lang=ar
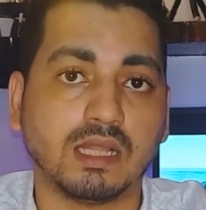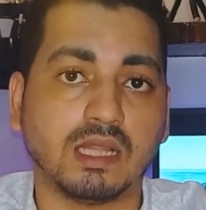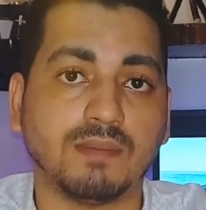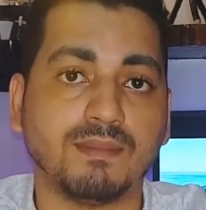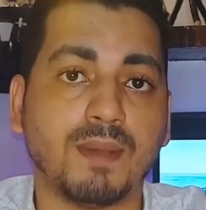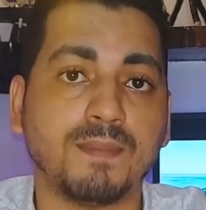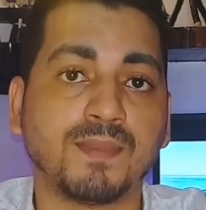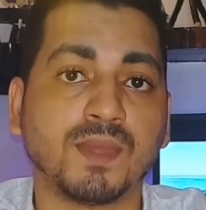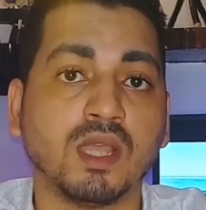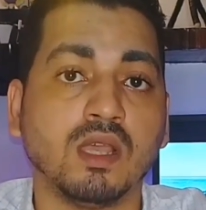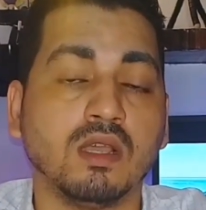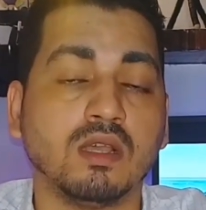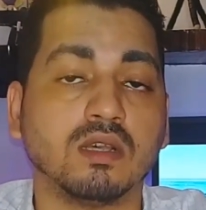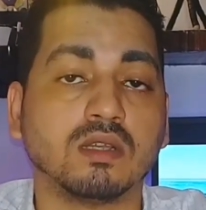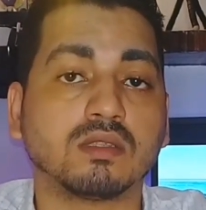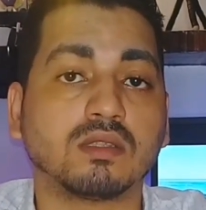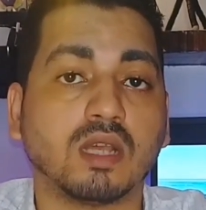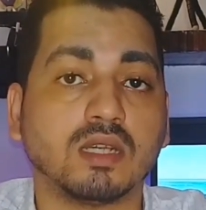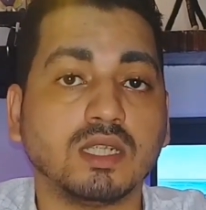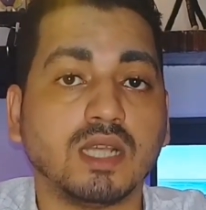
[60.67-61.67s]
تمام
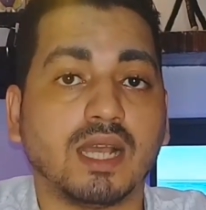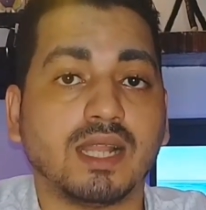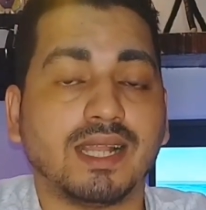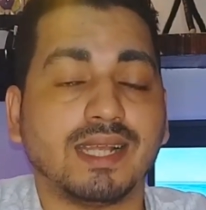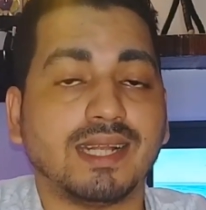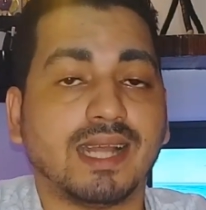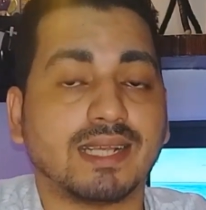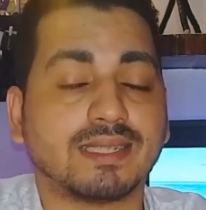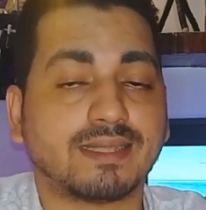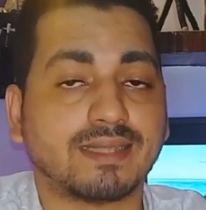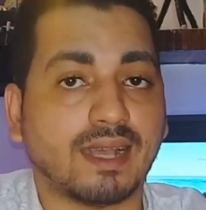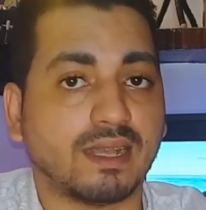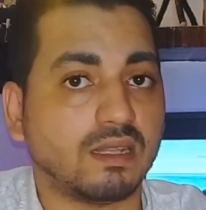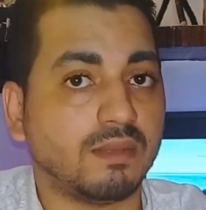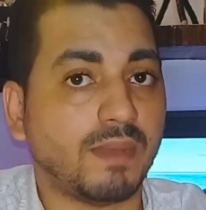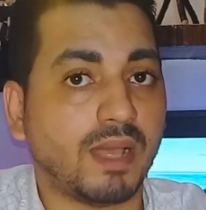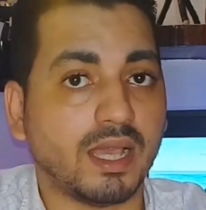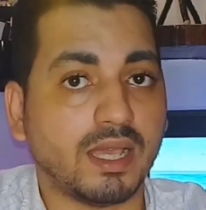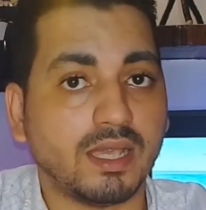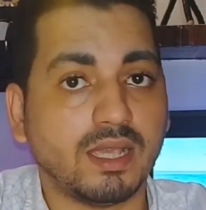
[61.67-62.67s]
الطريقه اللي انا
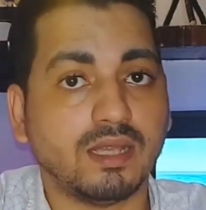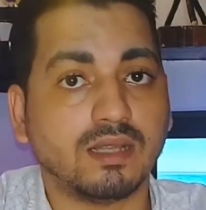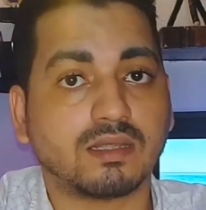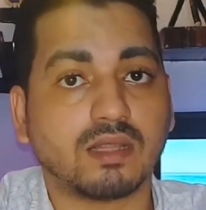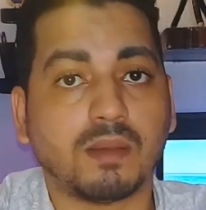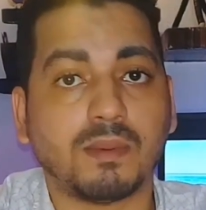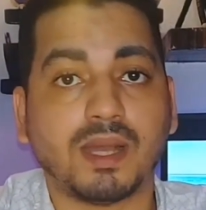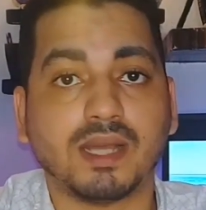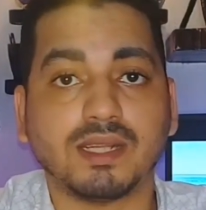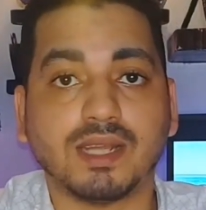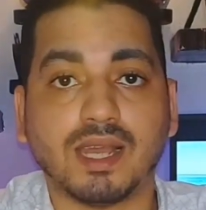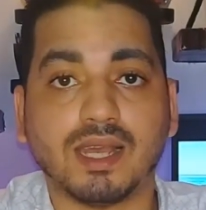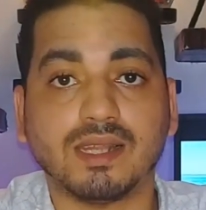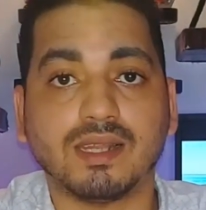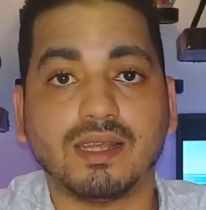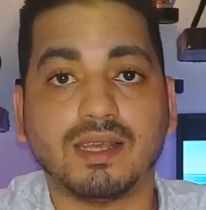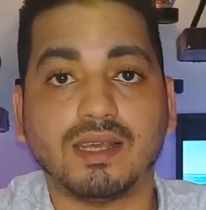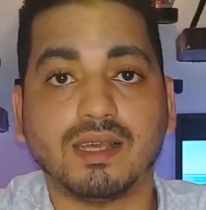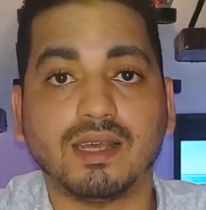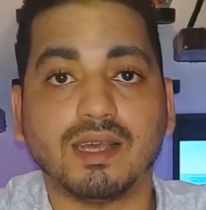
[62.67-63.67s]
هستخدمها ايه طبعا
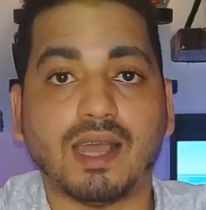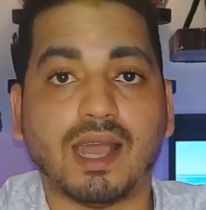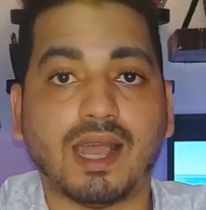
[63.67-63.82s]
انا